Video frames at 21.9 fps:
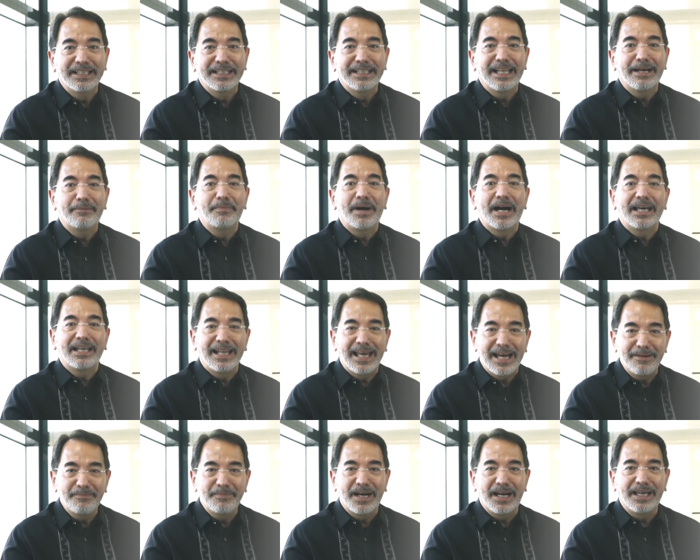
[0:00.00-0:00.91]
na
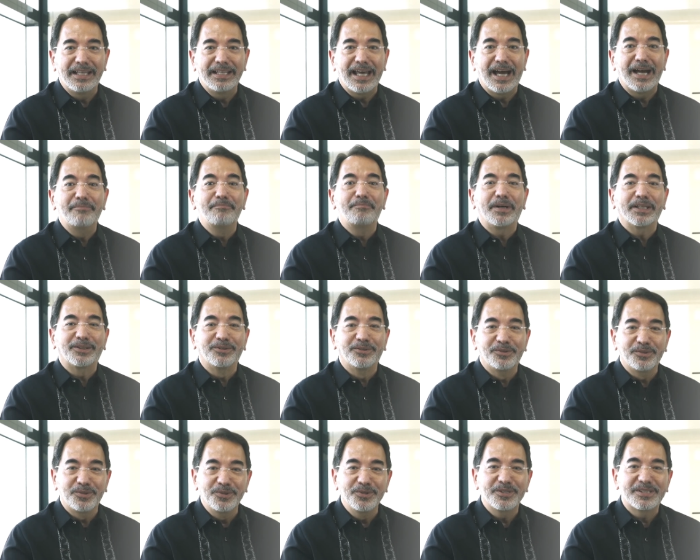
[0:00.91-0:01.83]
malaman ang
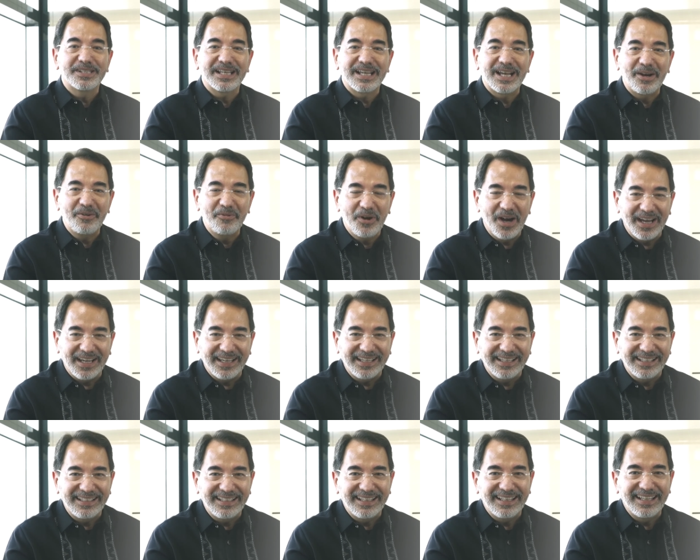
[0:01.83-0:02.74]
patungkol sa
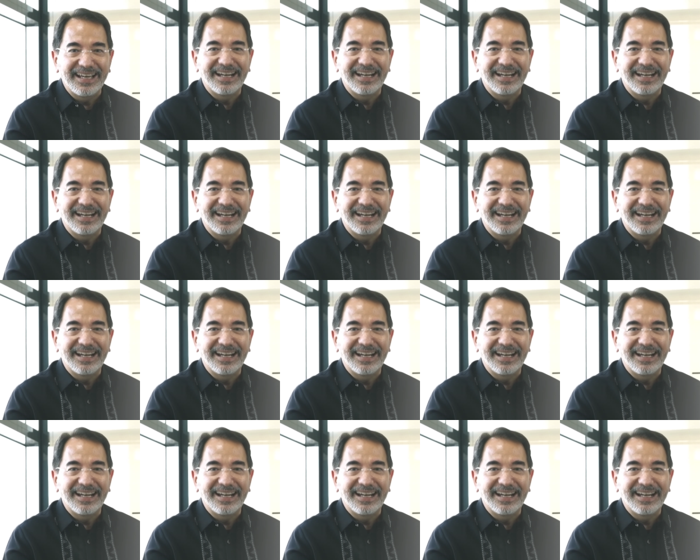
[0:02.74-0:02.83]
gawain